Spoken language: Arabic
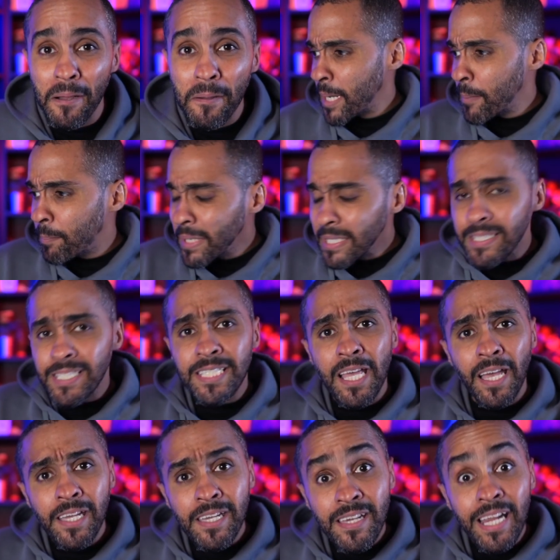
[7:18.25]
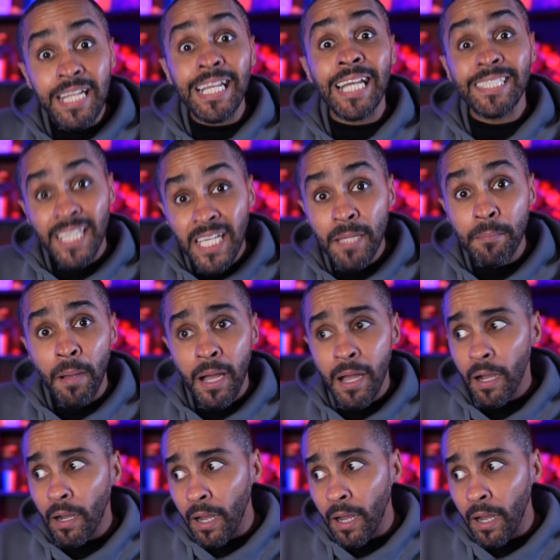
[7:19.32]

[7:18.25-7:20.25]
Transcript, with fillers: إن بنت صغيرة يتيمة